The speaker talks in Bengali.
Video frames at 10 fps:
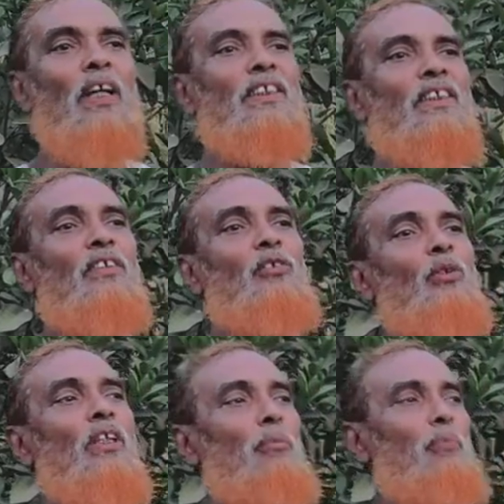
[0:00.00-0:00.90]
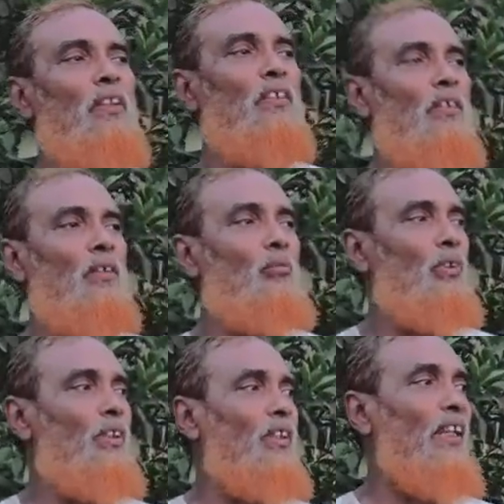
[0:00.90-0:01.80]
মালয়েশিয়া ইয়ে আপনার
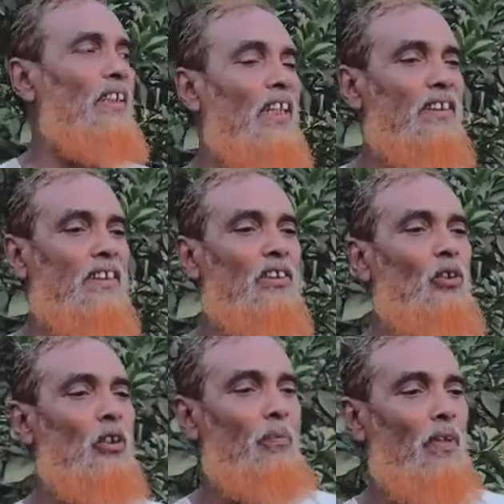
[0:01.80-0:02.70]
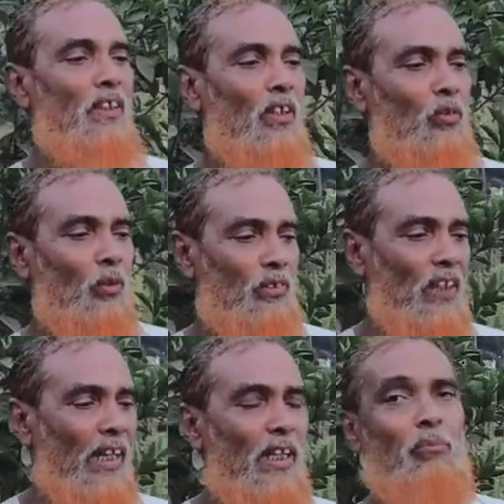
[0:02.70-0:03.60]
নারকেল আসছে আপনার ইয়ে
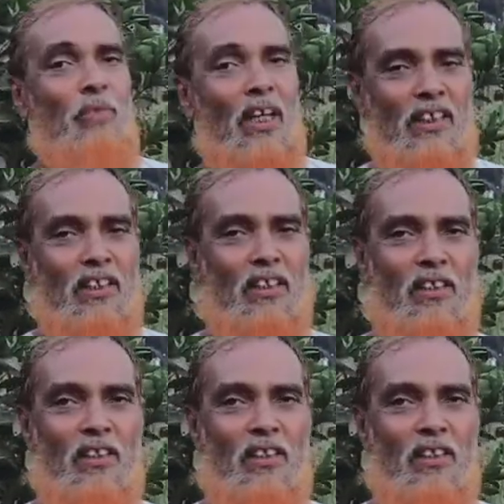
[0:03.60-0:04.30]
থাইল্যান্ড নারকেল